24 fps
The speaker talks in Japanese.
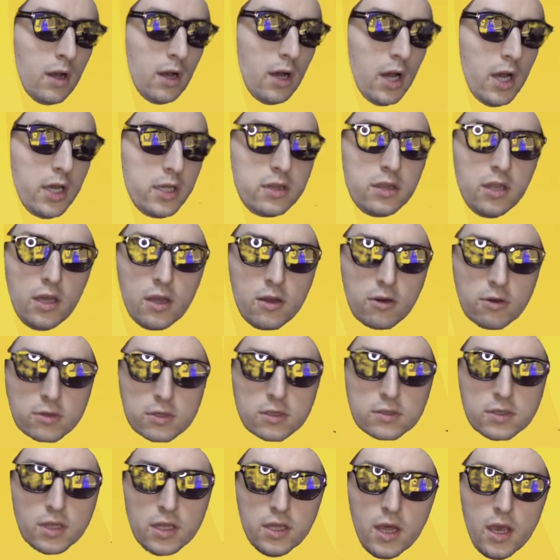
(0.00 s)
がはいというこ
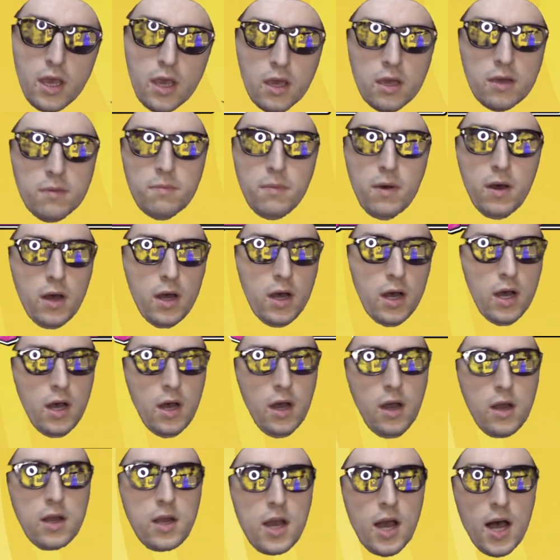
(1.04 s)
とでね
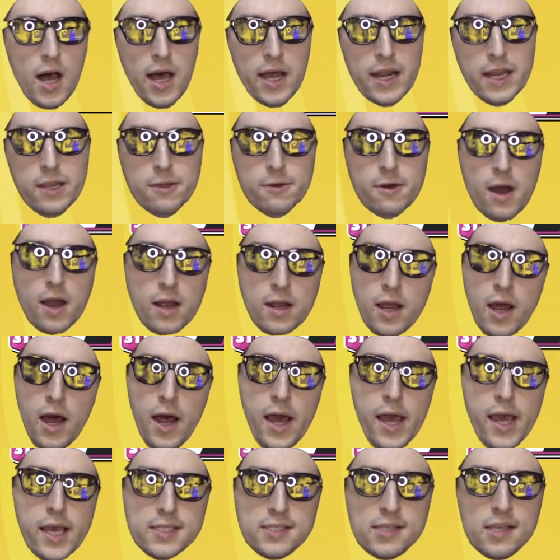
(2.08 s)
まあ借りは
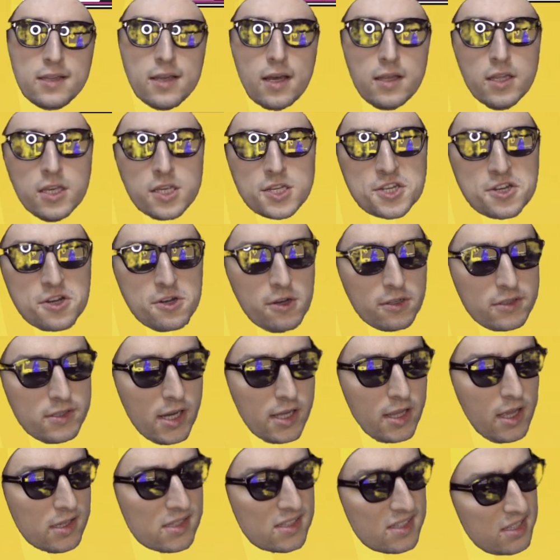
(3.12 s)
返せたでしょう
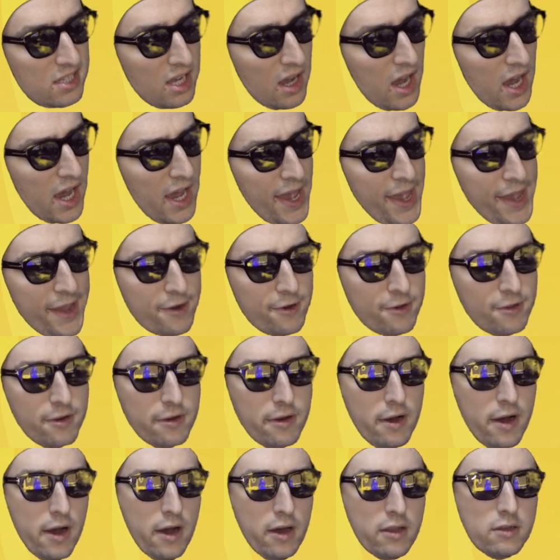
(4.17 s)
ただ最後
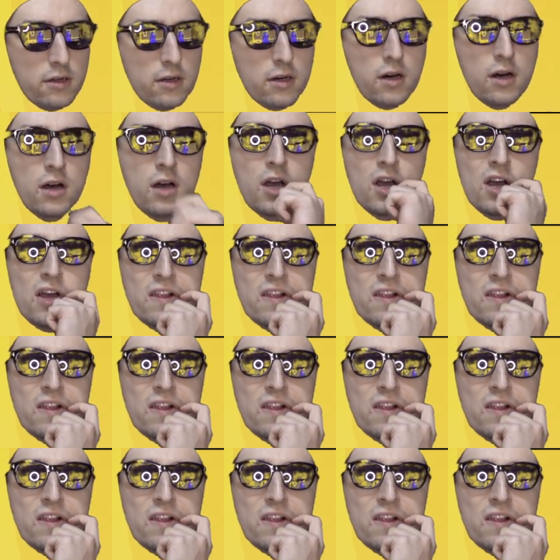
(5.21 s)
のあの